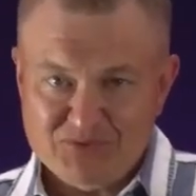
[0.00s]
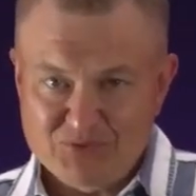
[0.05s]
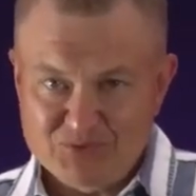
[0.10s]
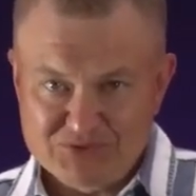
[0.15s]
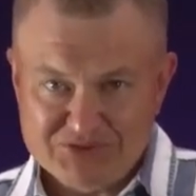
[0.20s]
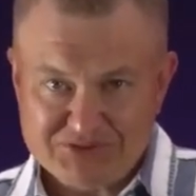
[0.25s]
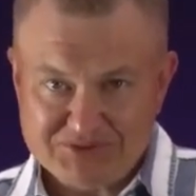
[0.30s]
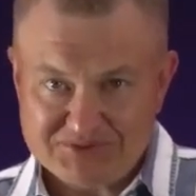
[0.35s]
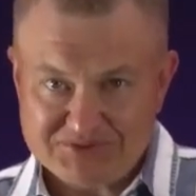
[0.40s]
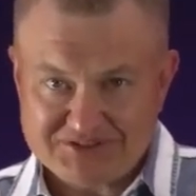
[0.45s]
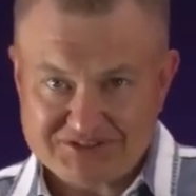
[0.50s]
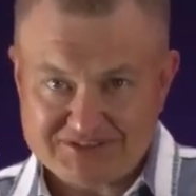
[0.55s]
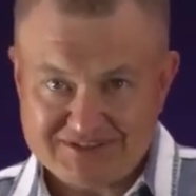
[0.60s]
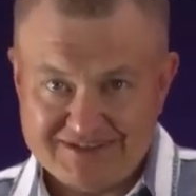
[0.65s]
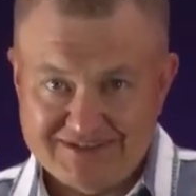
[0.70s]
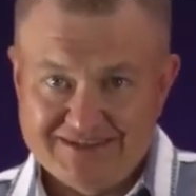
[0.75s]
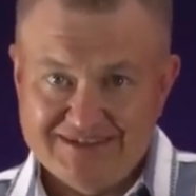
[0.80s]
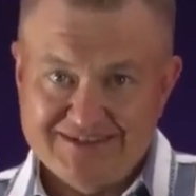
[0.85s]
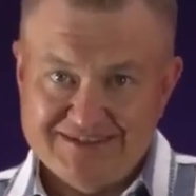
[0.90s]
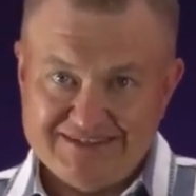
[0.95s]
но ну уж точно
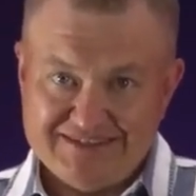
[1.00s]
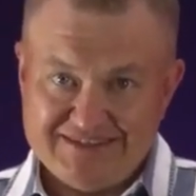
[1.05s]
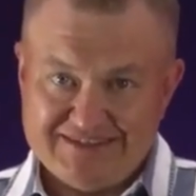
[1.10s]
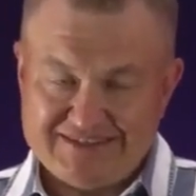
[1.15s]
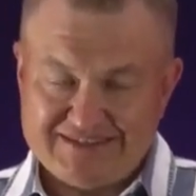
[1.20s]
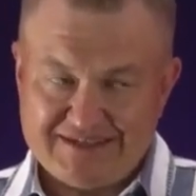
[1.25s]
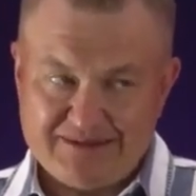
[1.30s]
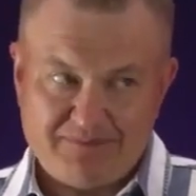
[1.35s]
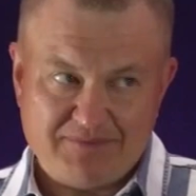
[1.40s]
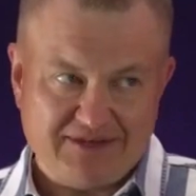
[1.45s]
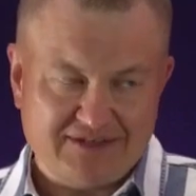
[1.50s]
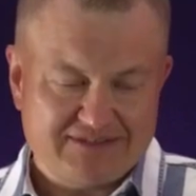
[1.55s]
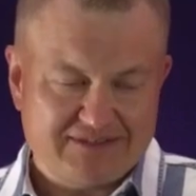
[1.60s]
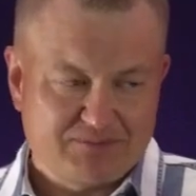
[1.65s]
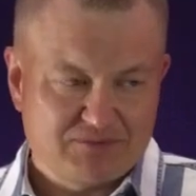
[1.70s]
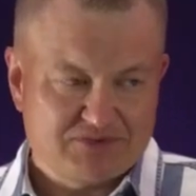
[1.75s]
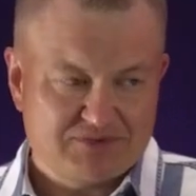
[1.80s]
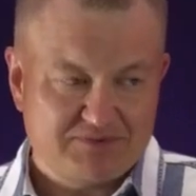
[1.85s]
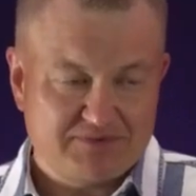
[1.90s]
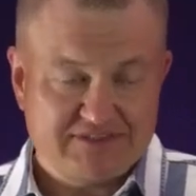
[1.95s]
не 7, хотя
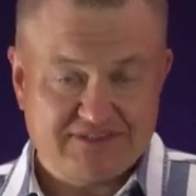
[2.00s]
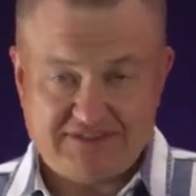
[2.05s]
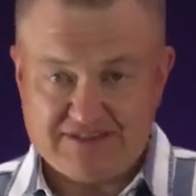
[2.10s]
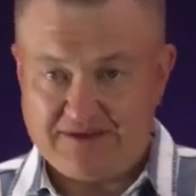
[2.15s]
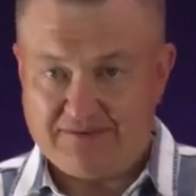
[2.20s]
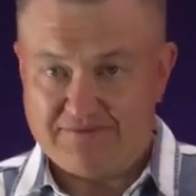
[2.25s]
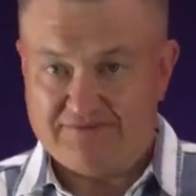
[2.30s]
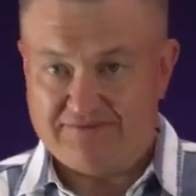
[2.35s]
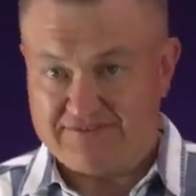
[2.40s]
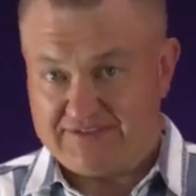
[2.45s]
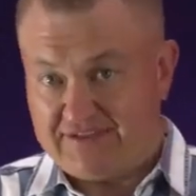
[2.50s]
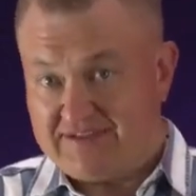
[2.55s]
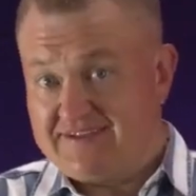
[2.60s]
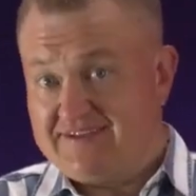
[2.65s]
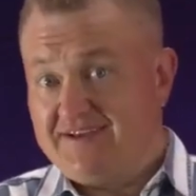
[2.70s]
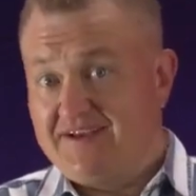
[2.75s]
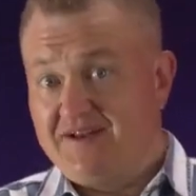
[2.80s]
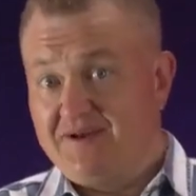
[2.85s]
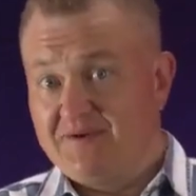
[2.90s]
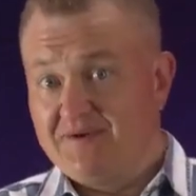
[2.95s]
может быть 7 в
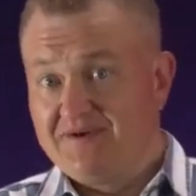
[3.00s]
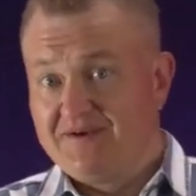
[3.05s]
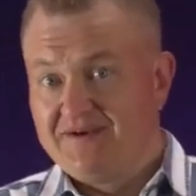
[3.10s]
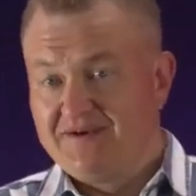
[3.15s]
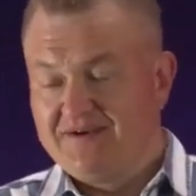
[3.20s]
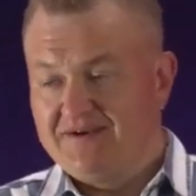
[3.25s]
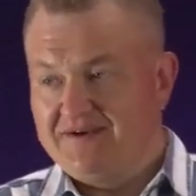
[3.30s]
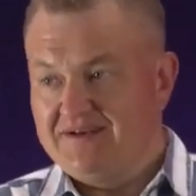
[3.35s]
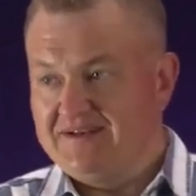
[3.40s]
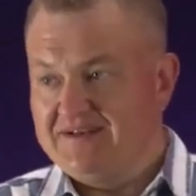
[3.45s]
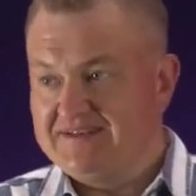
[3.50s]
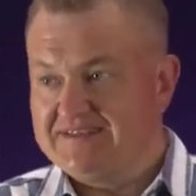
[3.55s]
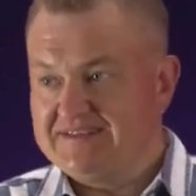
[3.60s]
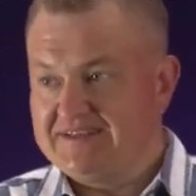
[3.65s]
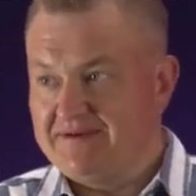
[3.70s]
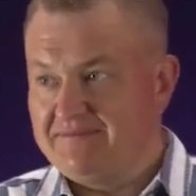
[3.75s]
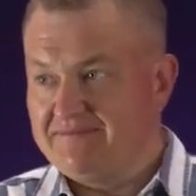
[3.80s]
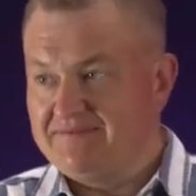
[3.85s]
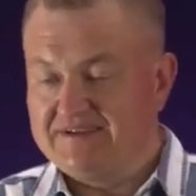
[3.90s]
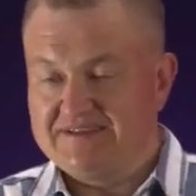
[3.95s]
неделю или
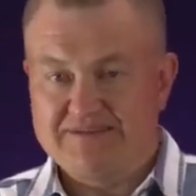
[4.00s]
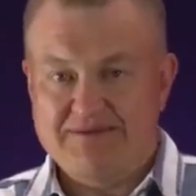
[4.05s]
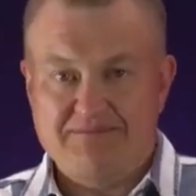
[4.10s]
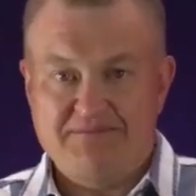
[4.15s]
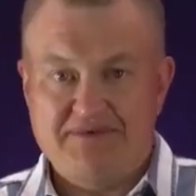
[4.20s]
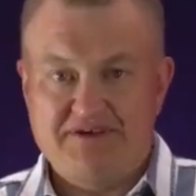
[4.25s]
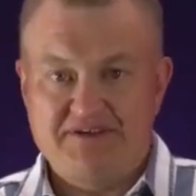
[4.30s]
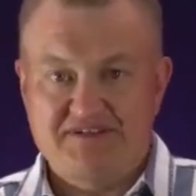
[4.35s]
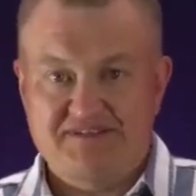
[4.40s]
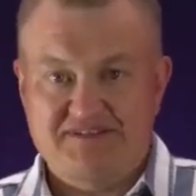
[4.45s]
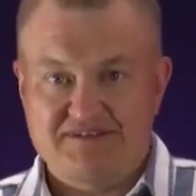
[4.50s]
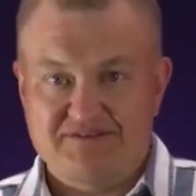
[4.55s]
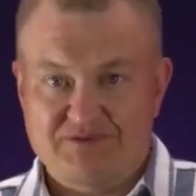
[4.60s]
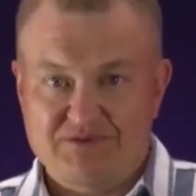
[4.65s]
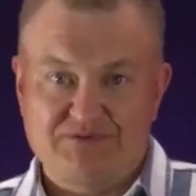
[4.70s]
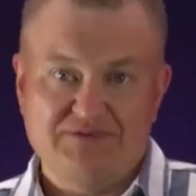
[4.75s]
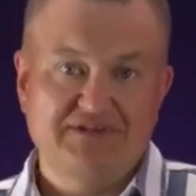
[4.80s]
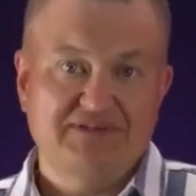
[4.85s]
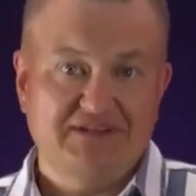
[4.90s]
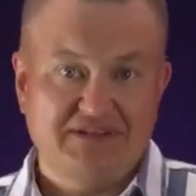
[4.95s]
7 в этом месяце. Вот
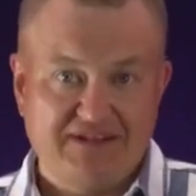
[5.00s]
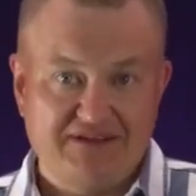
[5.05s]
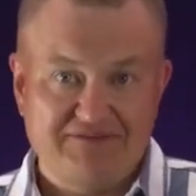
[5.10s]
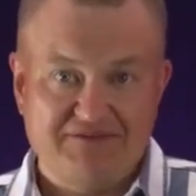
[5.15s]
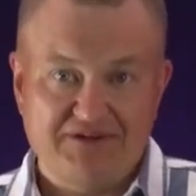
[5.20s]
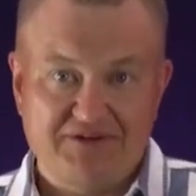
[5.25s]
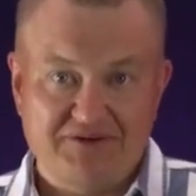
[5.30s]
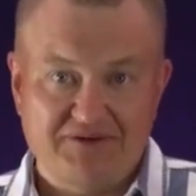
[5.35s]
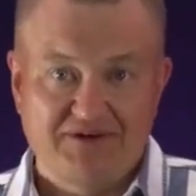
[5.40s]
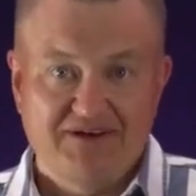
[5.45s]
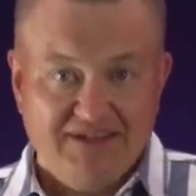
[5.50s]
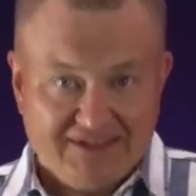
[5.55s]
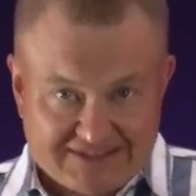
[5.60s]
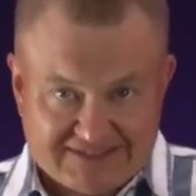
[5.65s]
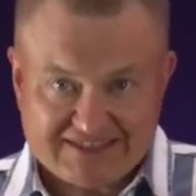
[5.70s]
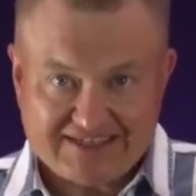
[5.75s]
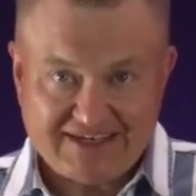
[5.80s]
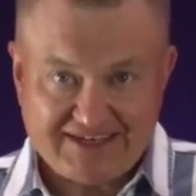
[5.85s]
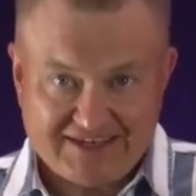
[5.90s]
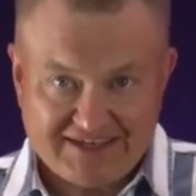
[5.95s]
в это я верю
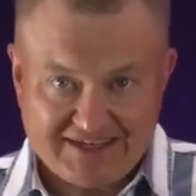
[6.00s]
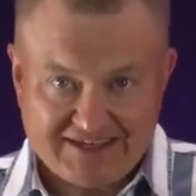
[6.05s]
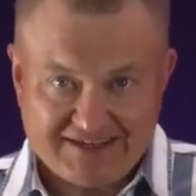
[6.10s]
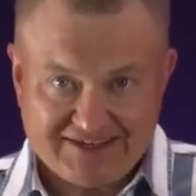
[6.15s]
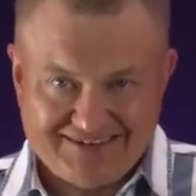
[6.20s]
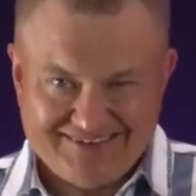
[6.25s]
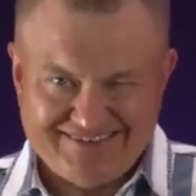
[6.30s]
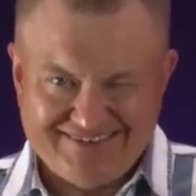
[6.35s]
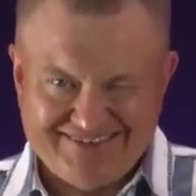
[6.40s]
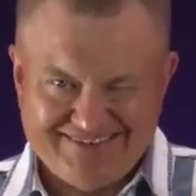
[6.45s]
скорее.